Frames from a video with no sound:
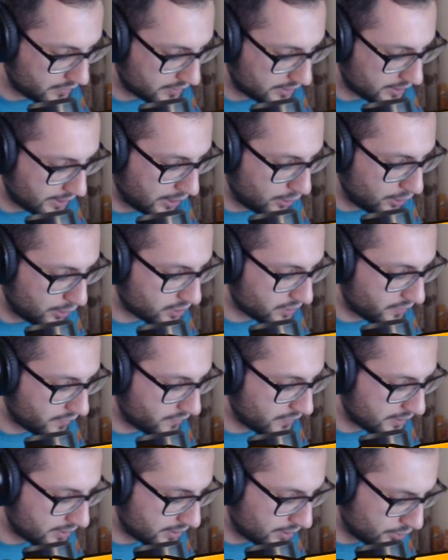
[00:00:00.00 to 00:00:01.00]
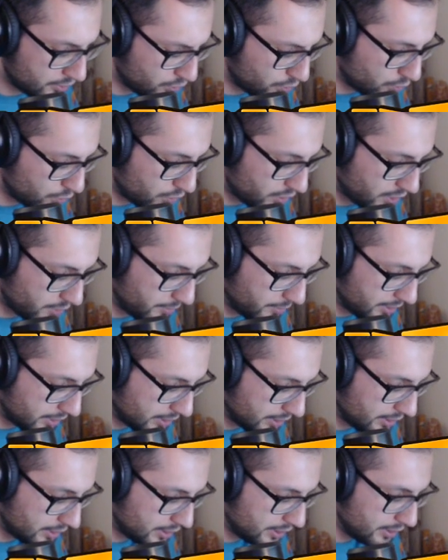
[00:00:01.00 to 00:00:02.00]
que no nos hace falta del todo,
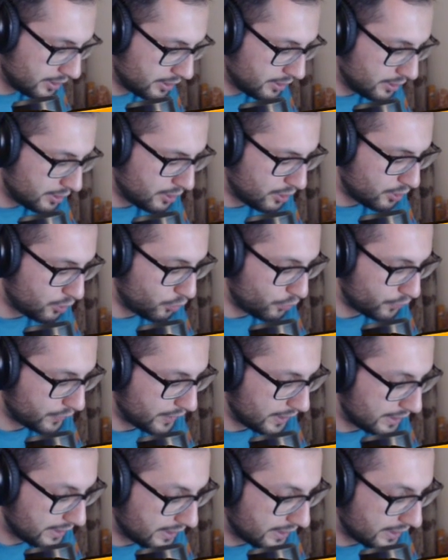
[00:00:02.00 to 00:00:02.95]
realmente con tal de